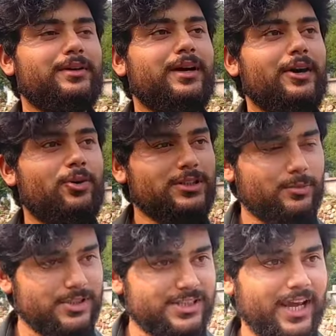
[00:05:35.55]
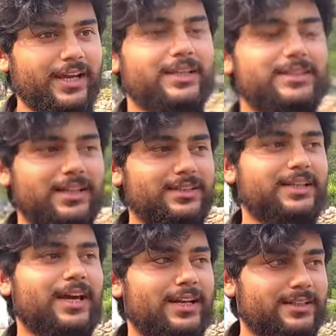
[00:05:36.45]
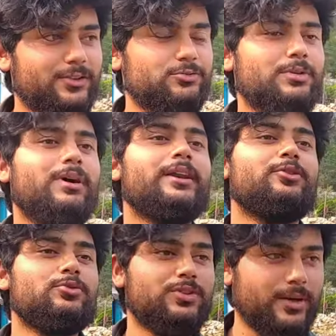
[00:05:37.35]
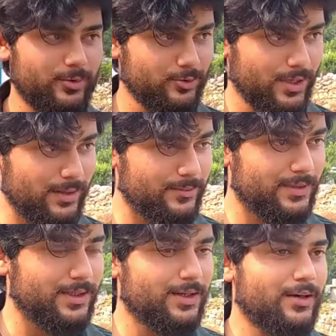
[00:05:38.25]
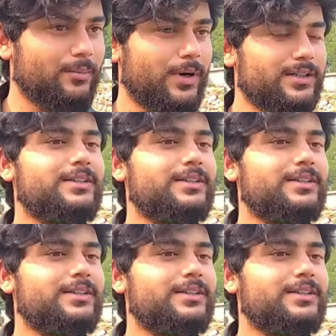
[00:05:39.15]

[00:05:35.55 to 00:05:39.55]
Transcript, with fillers: गायों का समझ नहीं आया कैसे लेते हैं क्या लेते हैं उसमें भारी नुकसान भी हुआ बट